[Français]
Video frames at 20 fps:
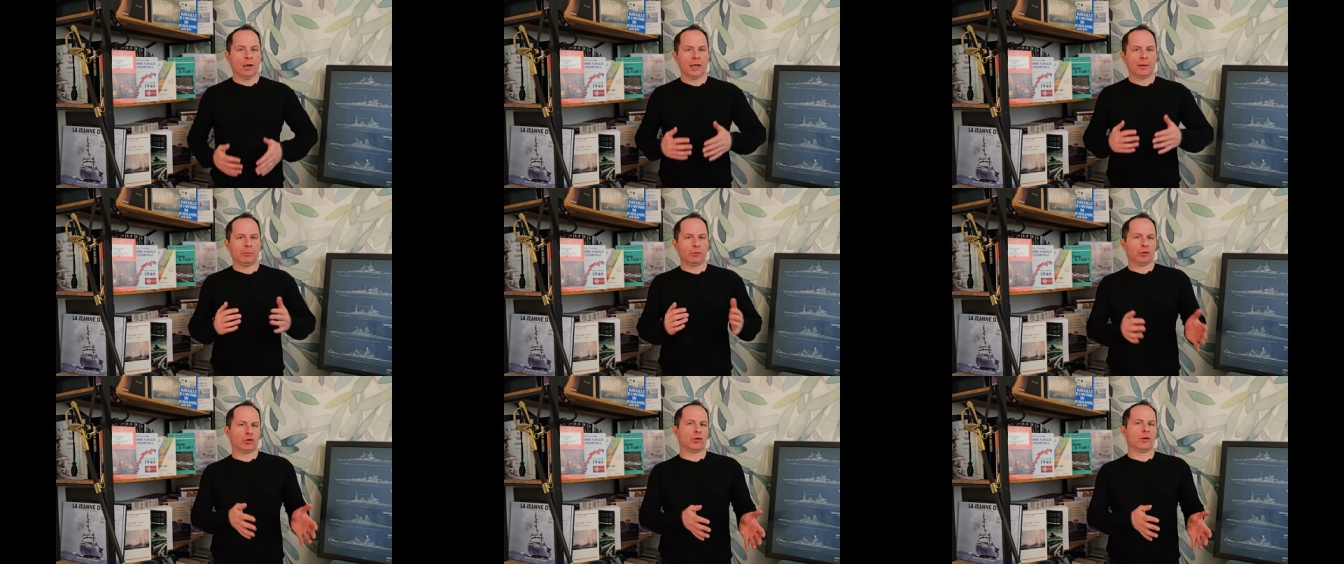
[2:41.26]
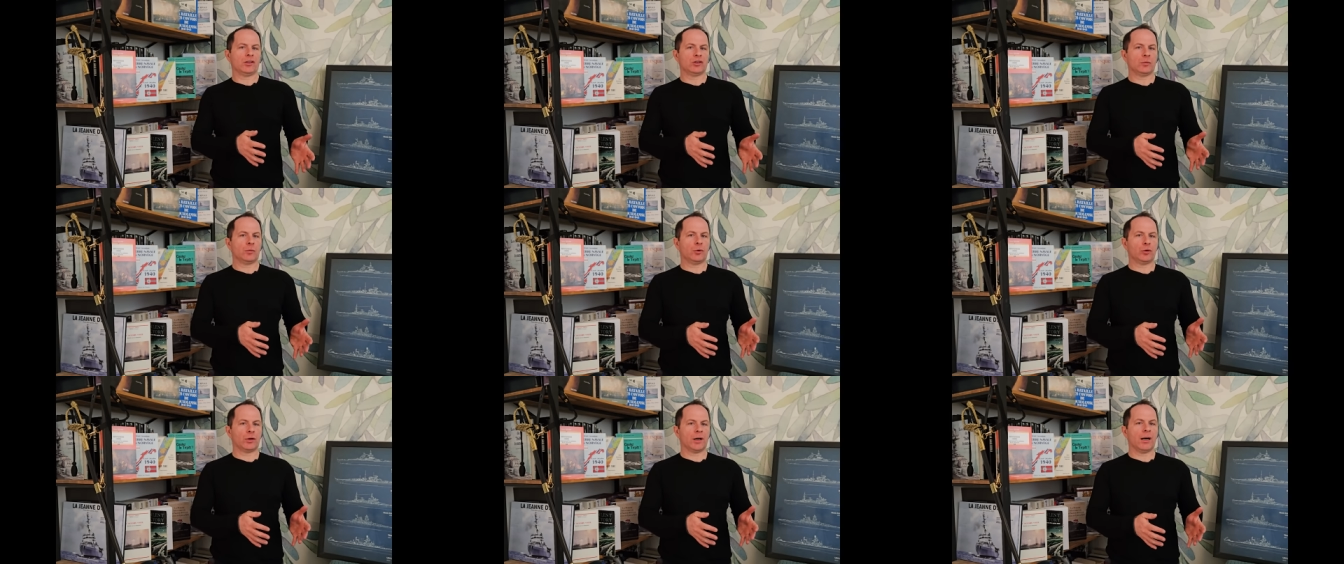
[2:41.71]
Répondant à
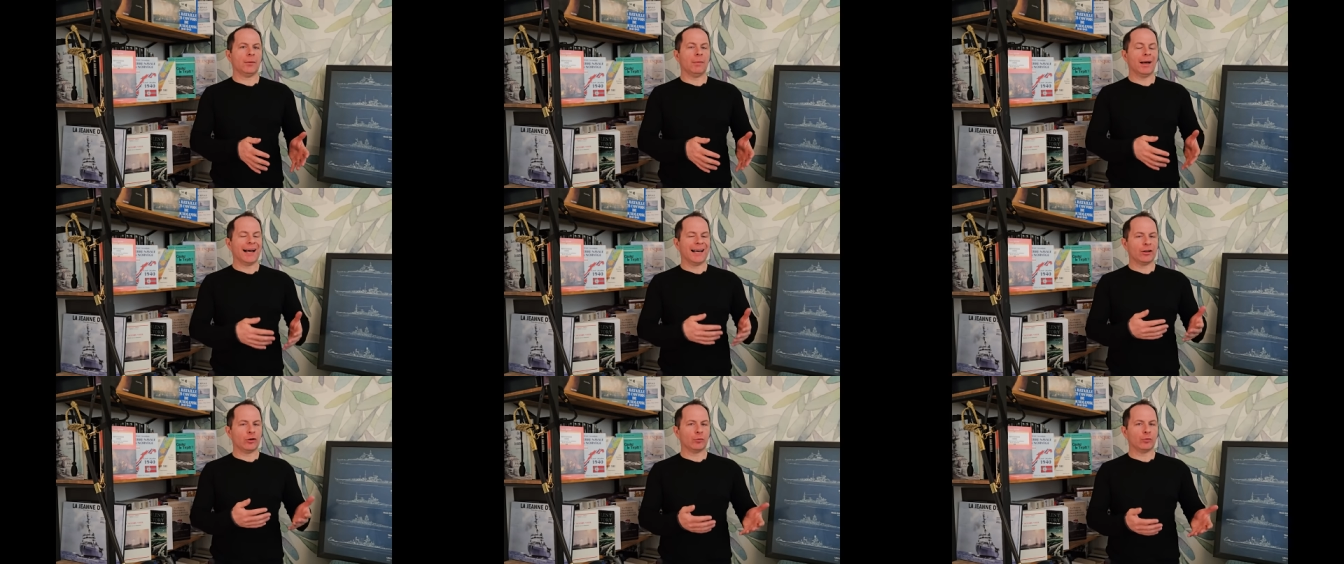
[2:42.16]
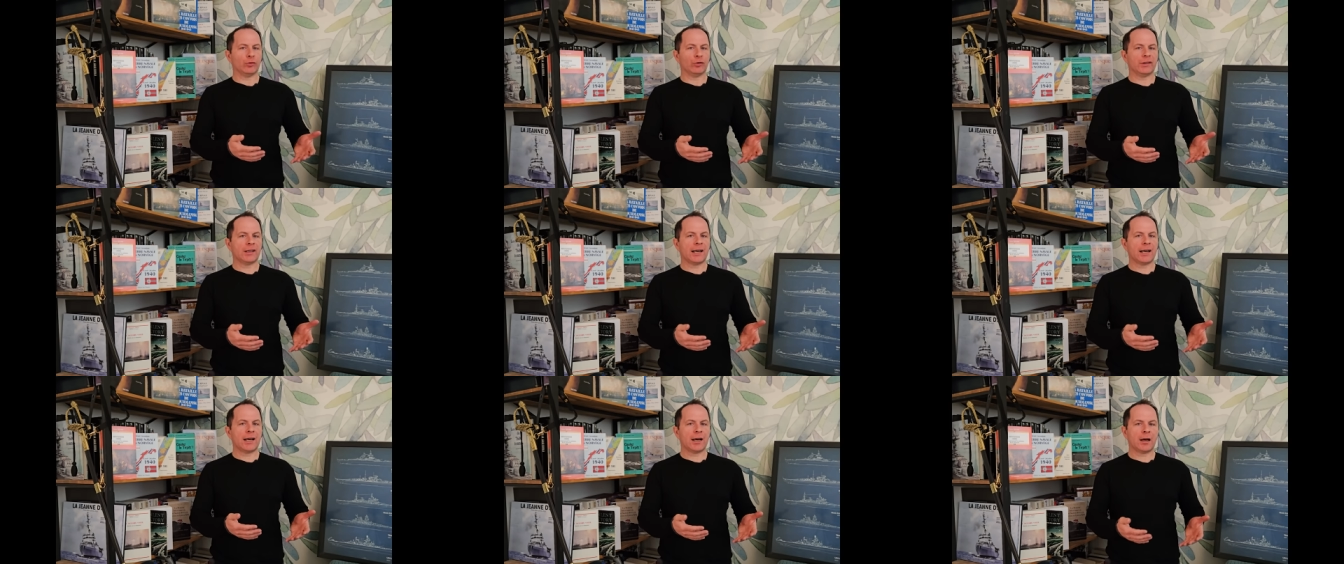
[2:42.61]
ce programme un an plus
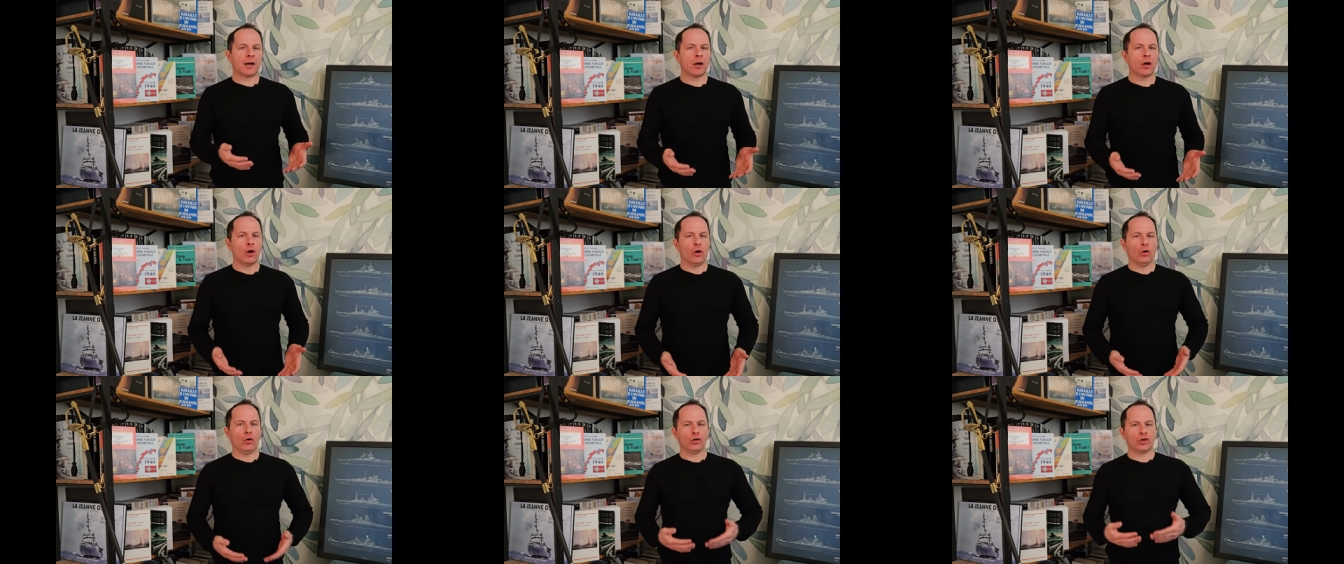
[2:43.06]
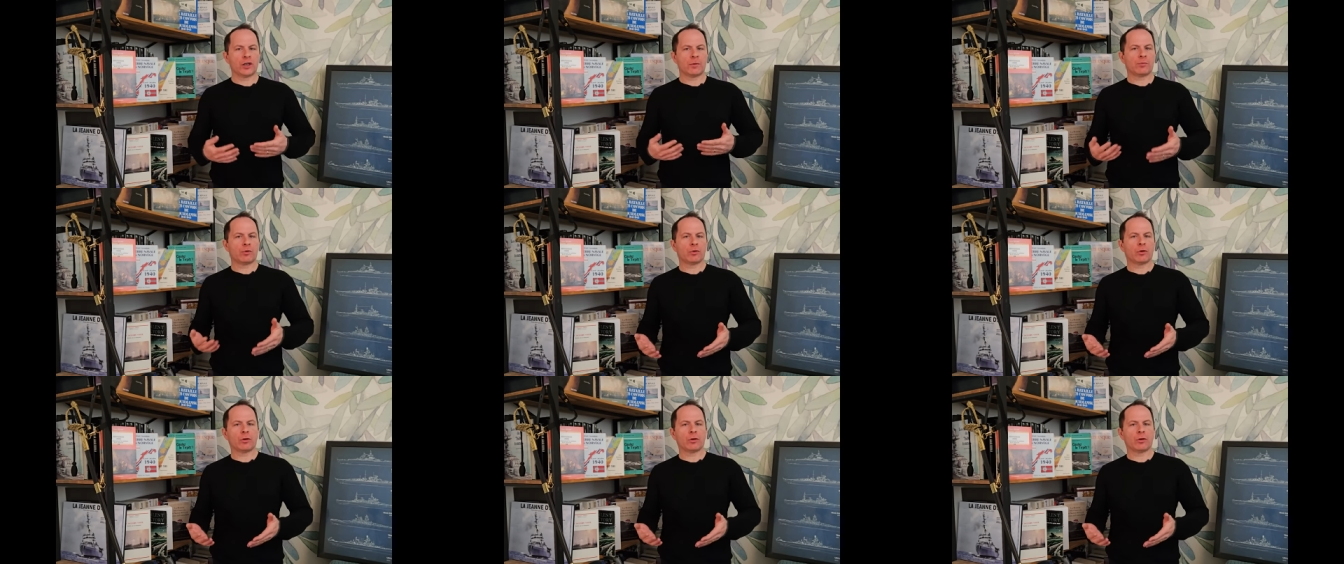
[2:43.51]
tard, le Japon